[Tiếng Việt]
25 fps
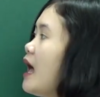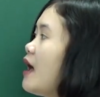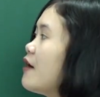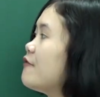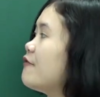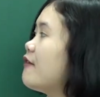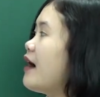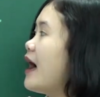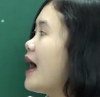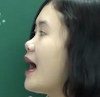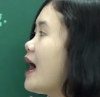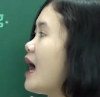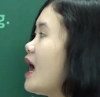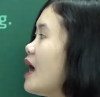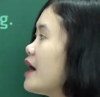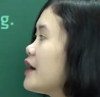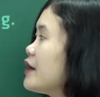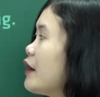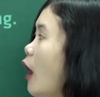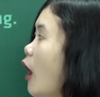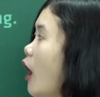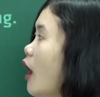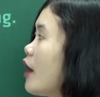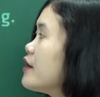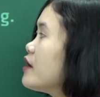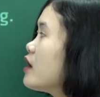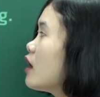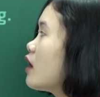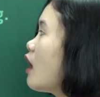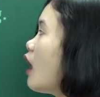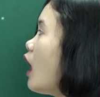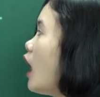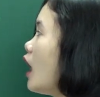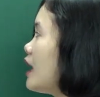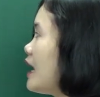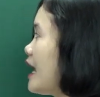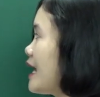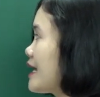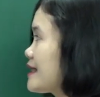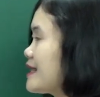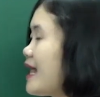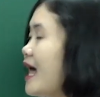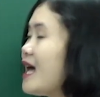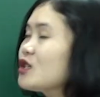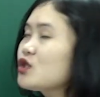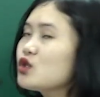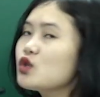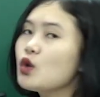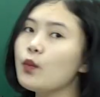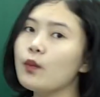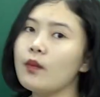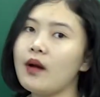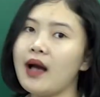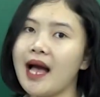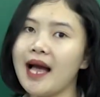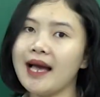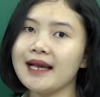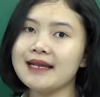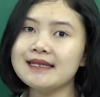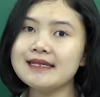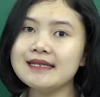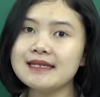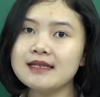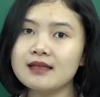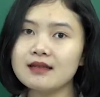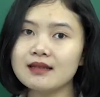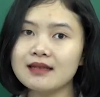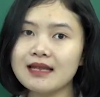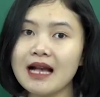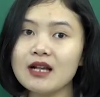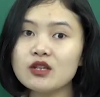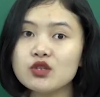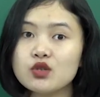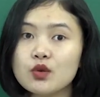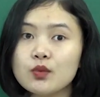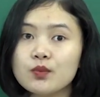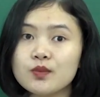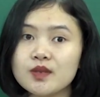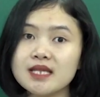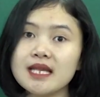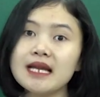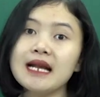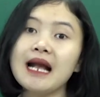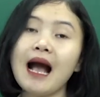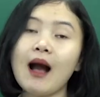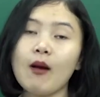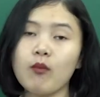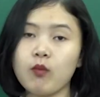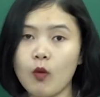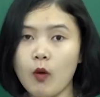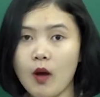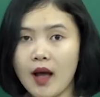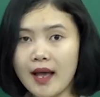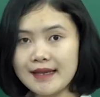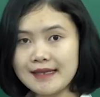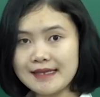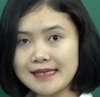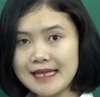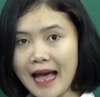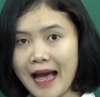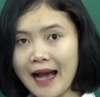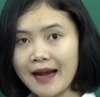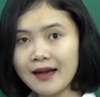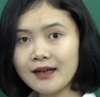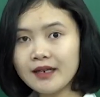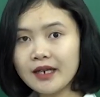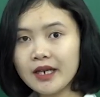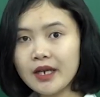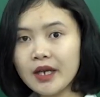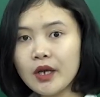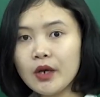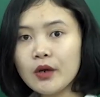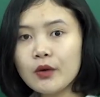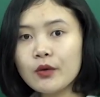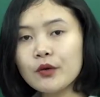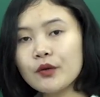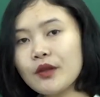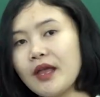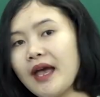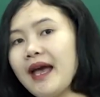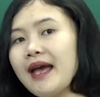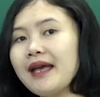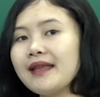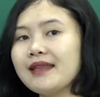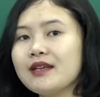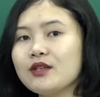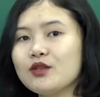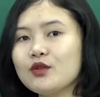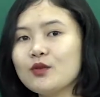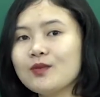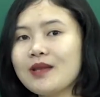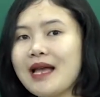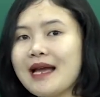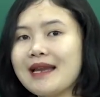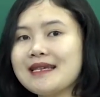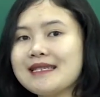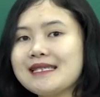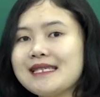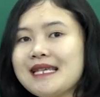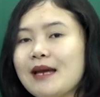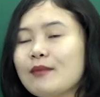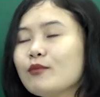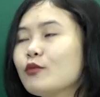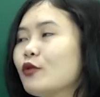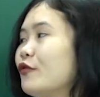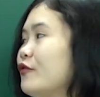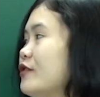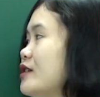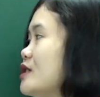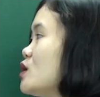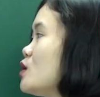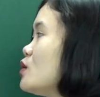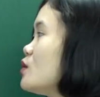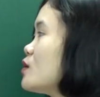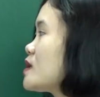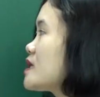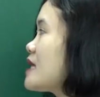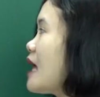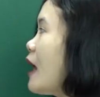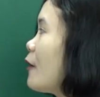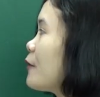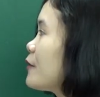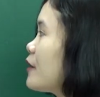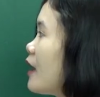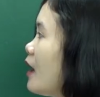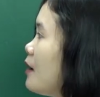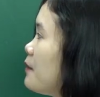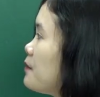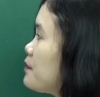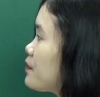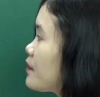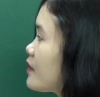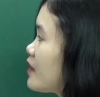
Và đó được gọi là tác dụng ánh tác dụng sinh học của ánh sáng. Cụ thể thì chúng ta đi xét một ví dụ sau nhé.